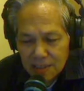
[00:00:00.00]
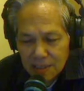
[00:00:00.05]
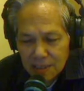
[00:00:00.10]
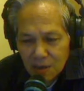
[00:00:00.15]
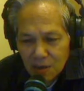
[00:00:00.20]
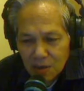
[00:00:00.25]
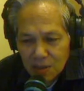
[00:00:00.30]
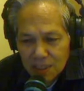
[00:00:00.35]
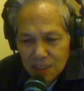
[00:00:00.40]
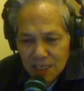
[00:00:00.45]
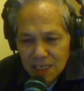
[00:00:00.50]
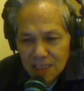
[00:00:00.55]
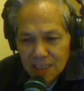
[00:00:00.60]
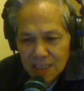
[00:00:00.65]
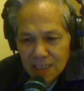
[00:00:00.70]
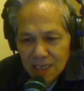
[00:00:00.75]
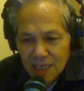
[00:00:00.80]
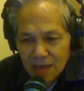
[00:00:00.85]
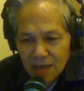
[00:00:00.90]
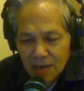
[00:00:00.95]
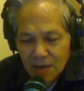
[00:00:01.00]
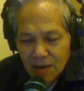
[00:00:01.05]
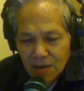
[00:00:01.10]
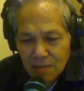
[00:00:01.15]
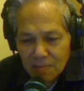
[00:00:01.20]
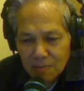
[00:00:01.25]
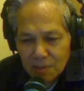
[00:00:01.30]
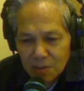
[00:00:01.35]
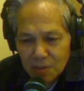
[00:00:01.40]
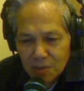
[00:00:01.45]
đột nhiên như là có
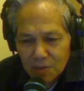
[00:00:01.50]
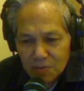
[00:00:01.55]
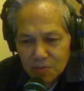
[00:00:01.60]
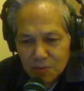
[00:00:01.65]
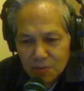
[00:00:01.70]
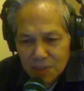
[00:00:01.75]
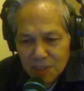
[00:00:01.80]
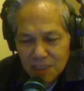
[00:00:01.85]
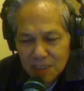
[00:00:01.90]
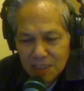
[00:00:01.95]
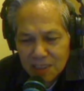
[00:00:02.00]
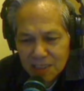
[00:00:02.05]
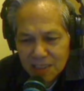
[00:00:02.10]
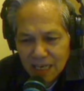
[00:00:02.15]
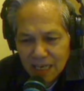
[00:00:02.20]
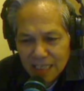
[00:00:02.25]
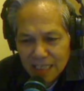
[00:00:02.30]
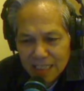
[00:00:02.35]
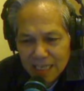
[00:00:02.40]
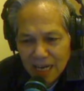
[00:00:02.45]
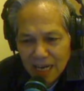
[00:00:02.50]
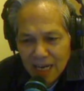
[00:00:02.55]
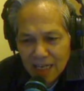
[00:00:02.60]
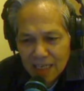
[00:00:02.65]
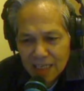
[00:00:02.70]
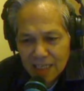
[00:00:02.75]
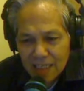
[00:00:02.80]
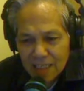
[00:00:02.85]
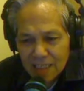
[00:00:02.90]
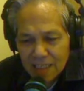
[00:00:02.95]
một số phụ nữ nhảy ra
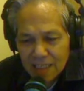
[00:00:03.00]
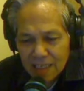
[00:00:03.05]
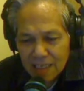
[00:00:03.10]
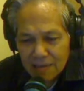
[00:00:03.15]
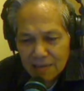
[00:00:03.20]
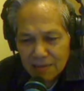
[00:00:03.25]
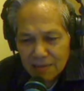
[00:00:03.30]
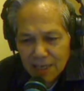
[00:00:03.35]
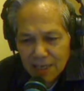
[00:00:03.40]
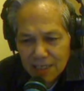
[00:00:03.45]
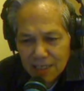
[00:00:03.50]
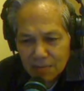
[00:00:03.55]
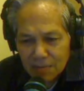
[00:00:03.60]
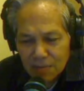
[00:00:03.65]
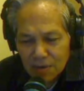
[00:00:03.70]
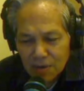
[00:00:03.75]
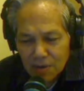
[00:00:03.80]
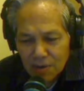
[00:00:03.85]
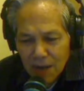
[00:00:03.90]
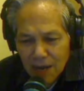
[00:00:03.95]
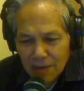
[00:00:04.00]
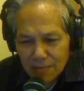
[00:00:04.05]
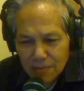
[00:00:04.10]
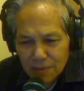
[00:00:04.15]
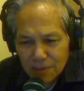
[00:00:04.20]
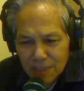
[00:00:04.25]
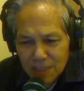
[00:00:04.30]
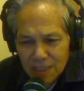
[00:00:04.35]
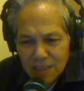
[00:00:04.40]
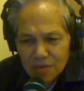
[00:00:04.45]
à, và trong đó có hai phụ
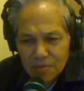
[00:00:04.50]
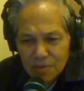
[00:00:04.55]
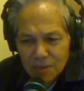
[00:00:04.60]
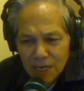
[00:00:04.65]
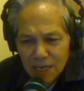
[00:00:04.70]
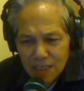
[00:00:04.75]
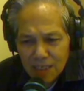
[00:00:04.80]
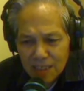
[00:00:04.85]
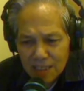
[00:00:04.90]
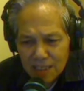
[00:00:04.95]
nữ rất hung hăng